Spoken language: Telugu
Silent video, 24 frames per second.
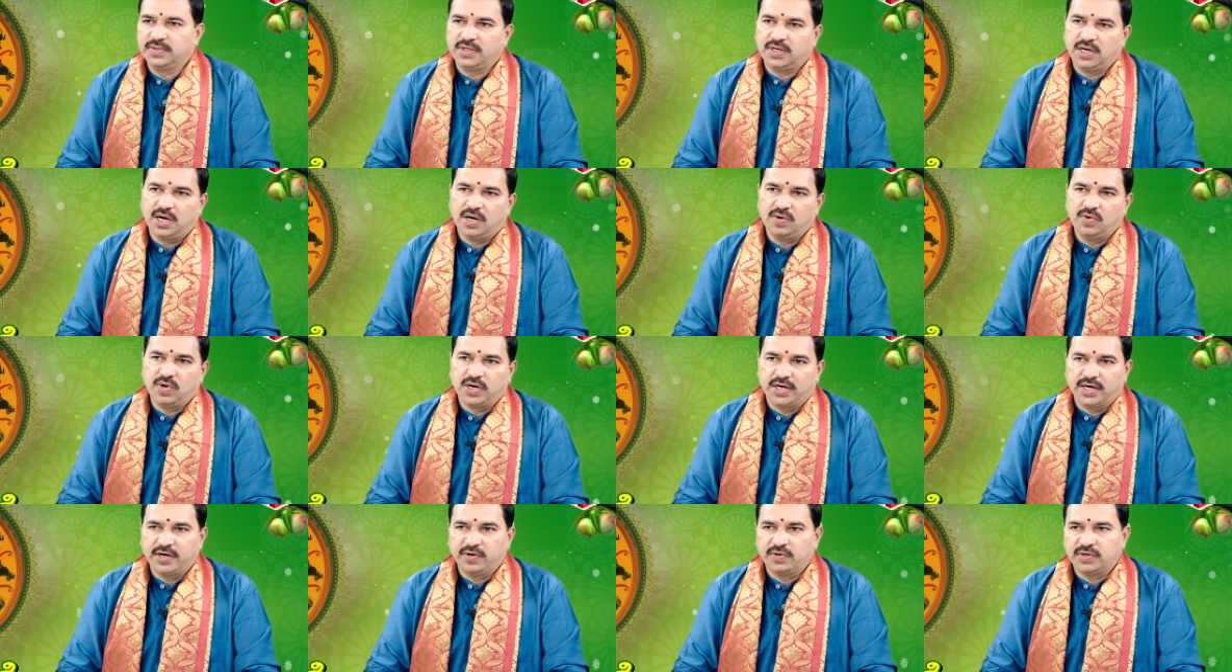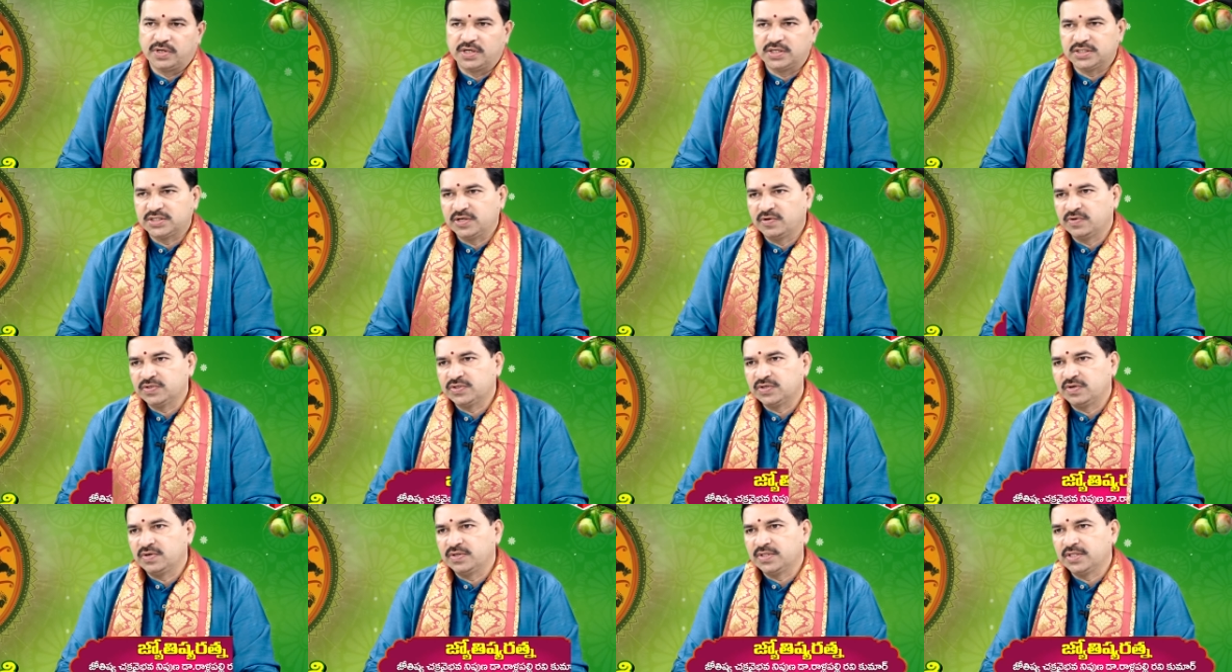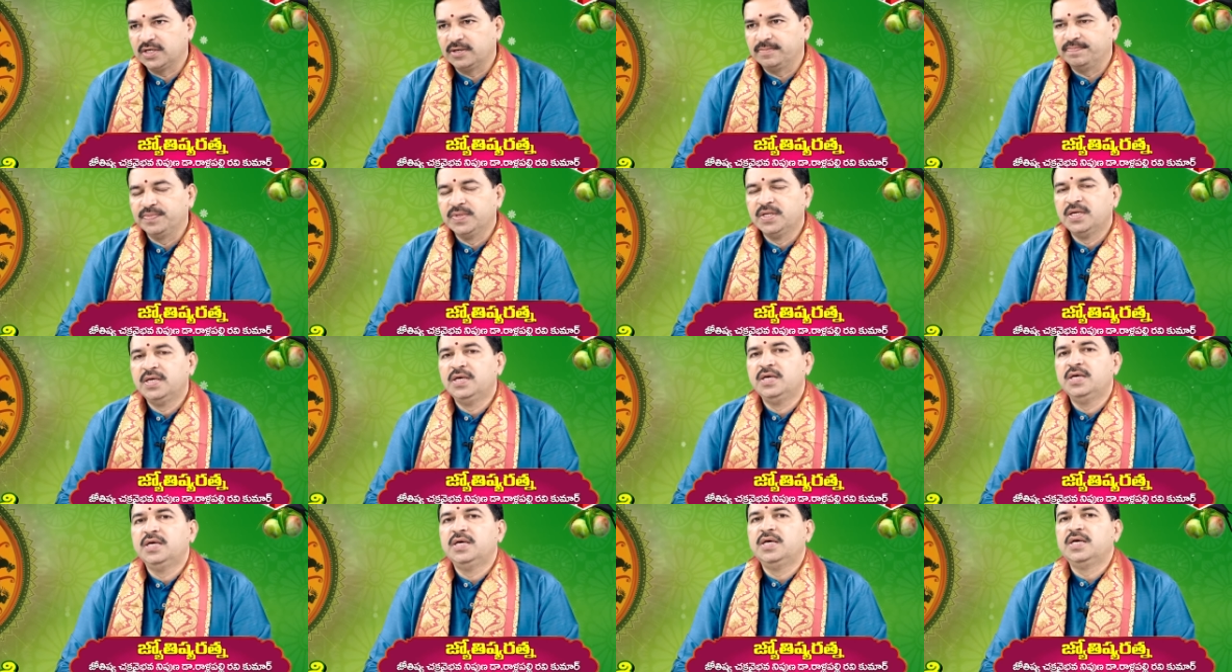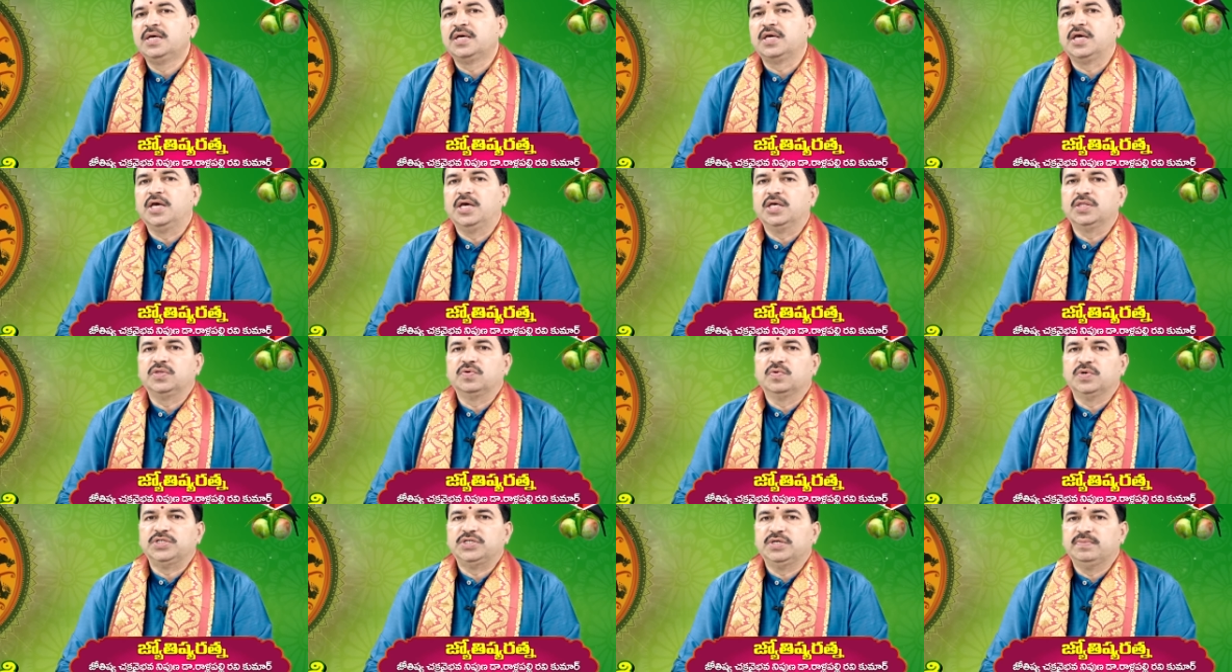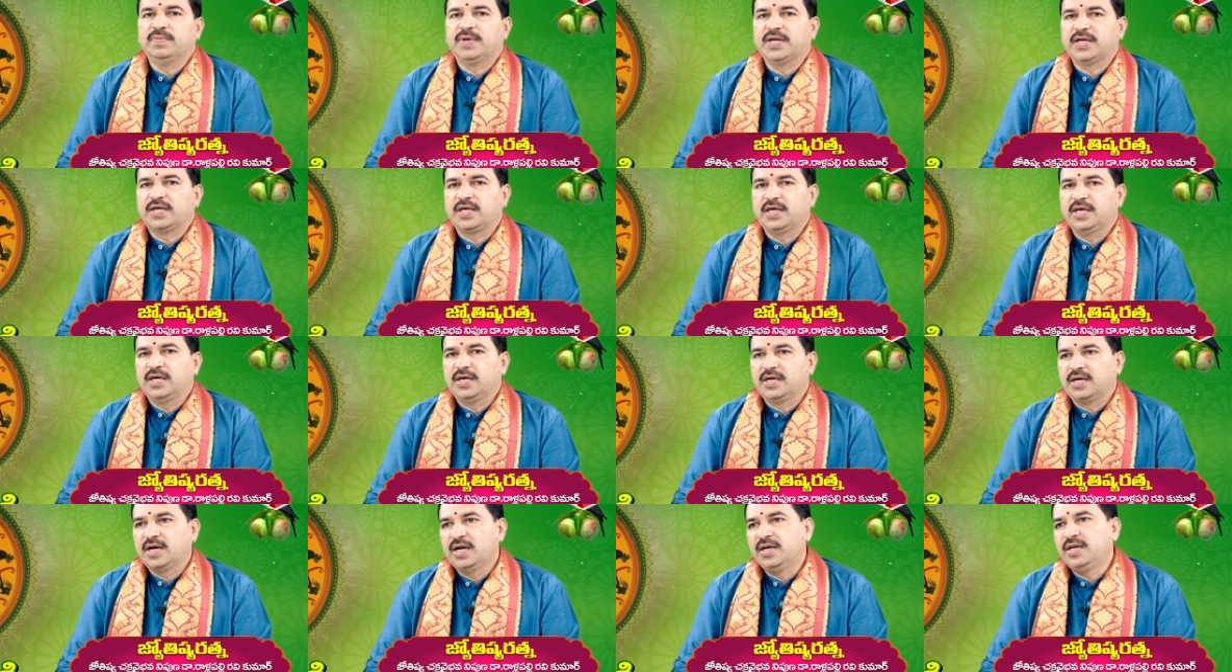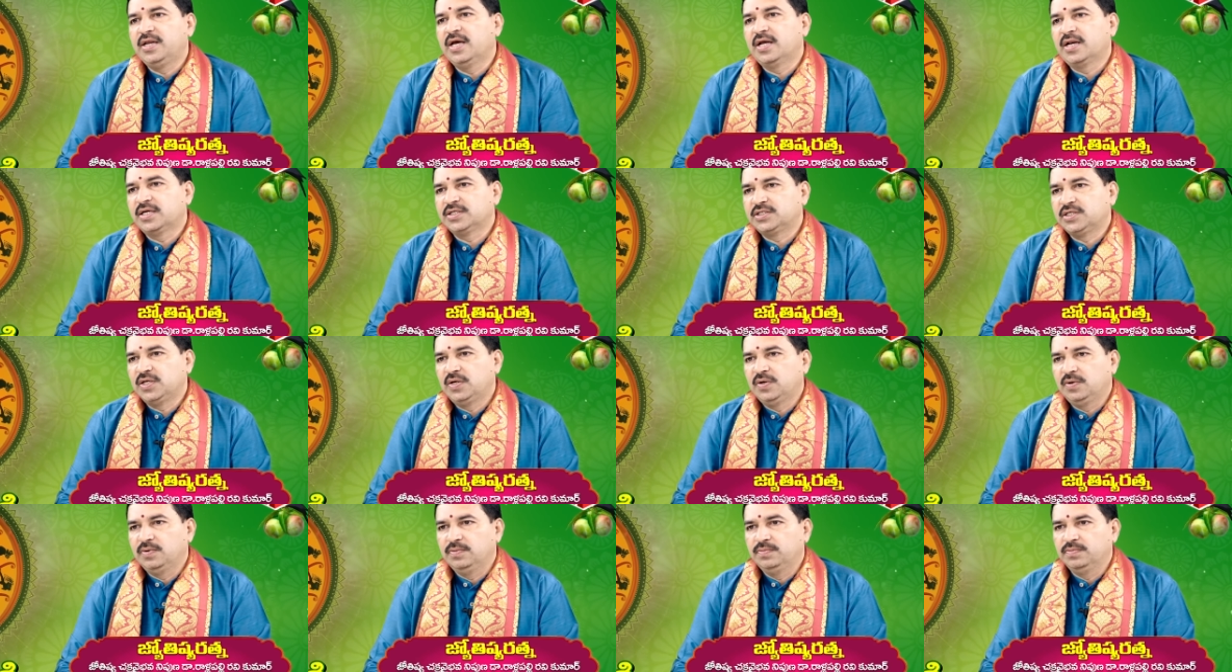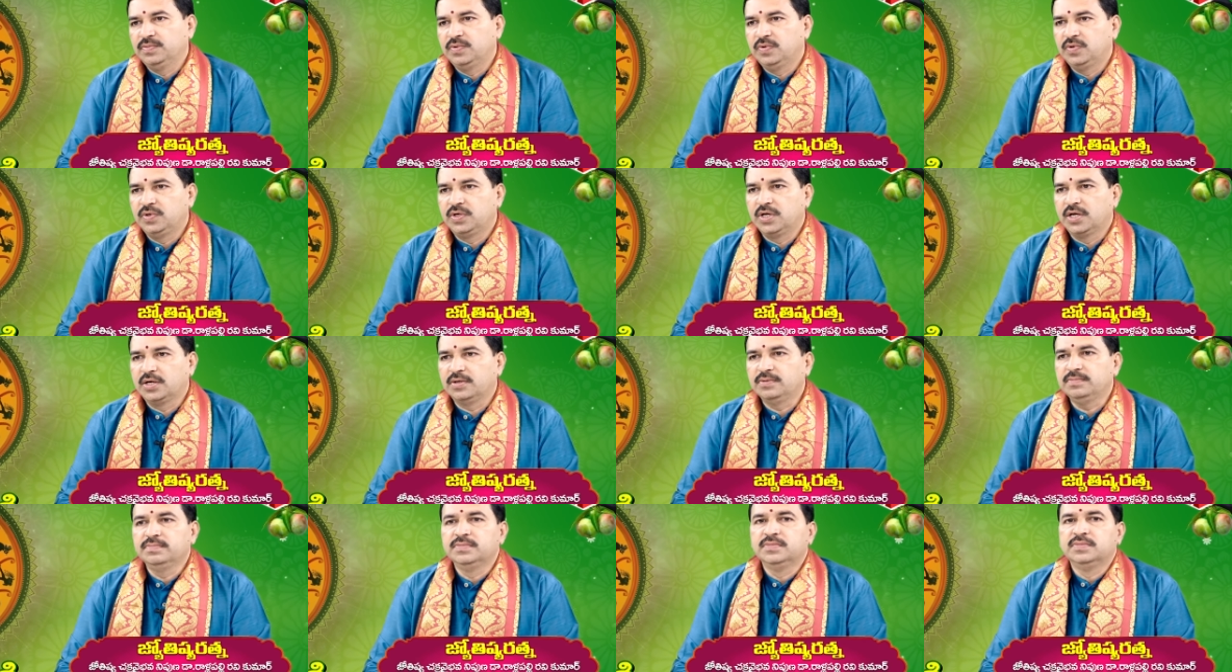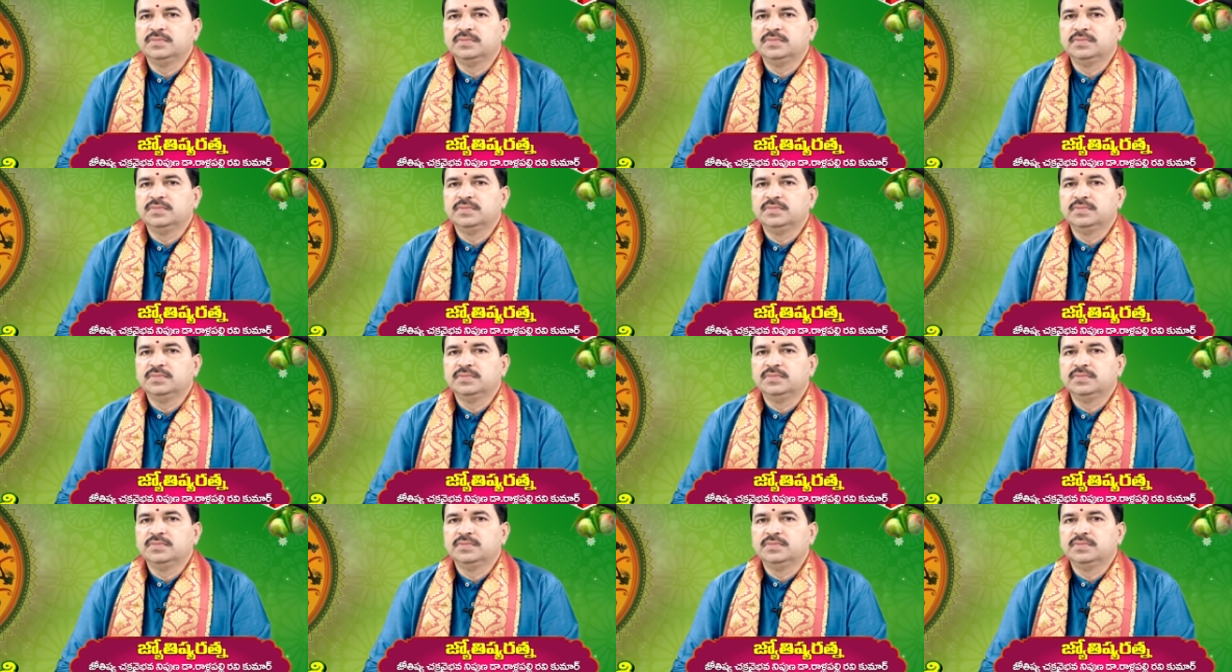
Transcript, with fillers: రాహు అక్కడే ఉంటాడు సంవత్సరం అంతా కేతు వచ్చి మనకి కన్యా రాశిలో ఉంటారు